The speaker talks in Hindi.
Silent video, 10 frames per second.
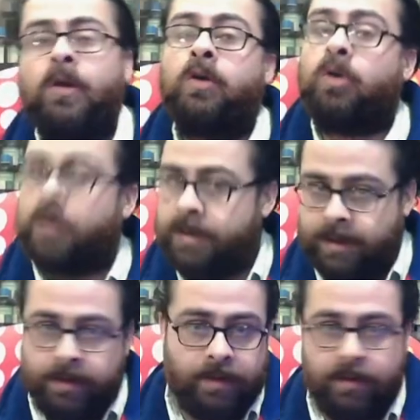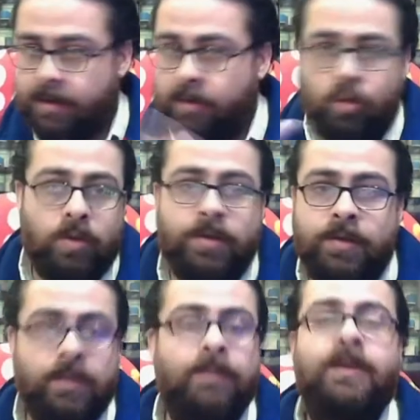क्रॉनिक डिजीज़ ये दो
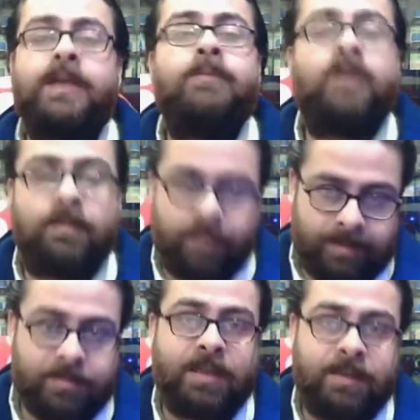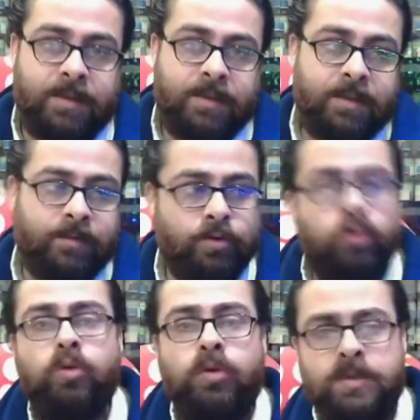डिजीज़ के बारे में हम सब जानते थे
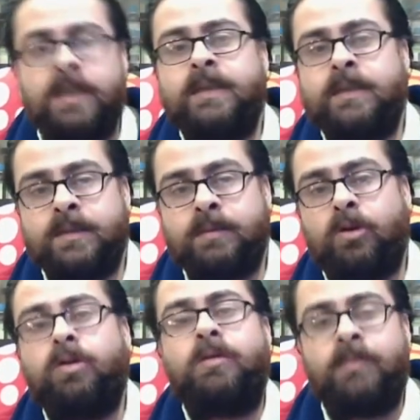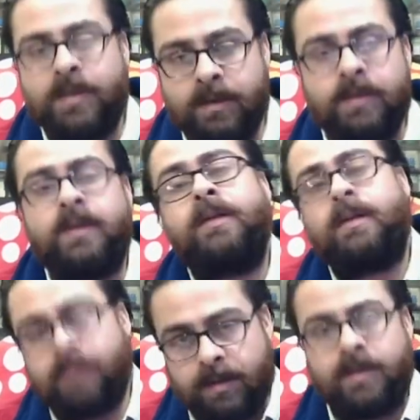शुरू से जानते थे मॉडर्न मेडिसिन के
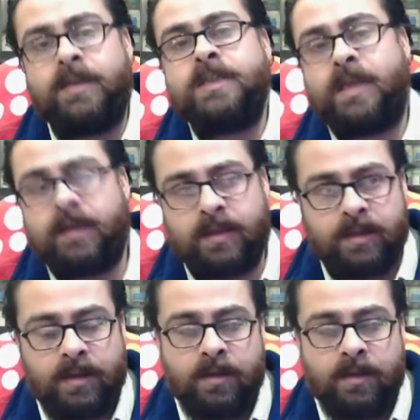समय से ही जानते थे